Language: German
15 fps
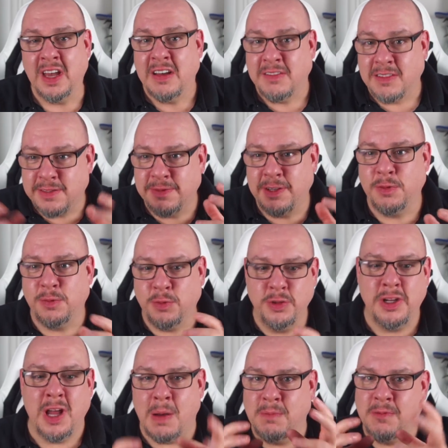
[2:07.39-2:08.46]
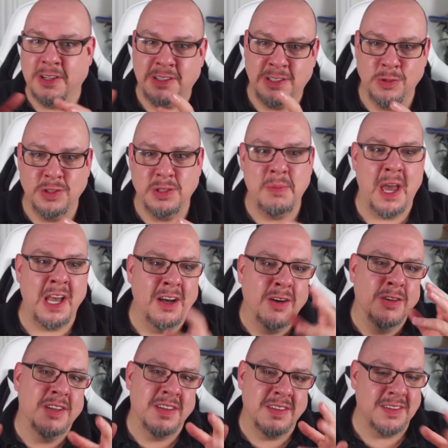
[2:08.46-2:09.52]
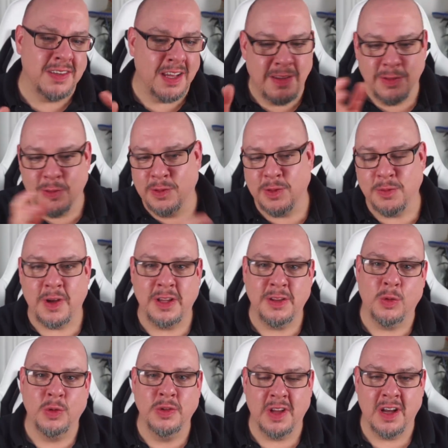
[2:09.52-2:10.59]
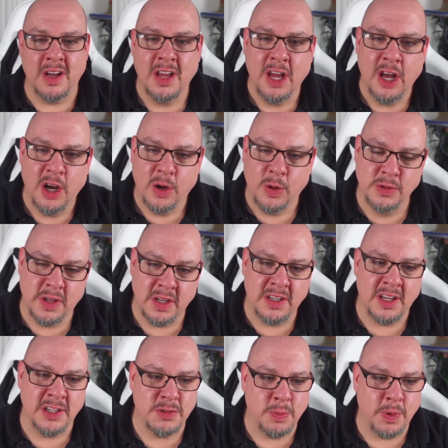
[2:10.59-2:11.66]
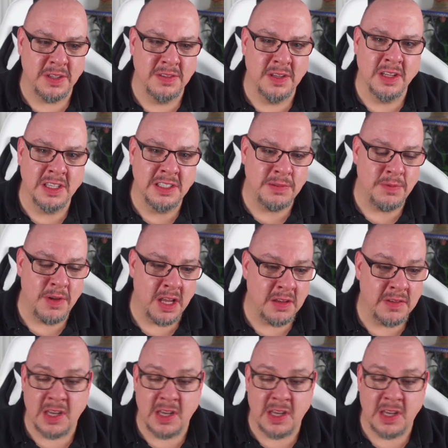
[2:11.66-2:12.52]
Was wir gefunden haben, war die und die Menge und das ist halt so und so weit drunter unter den entsprechenden Richtwerten.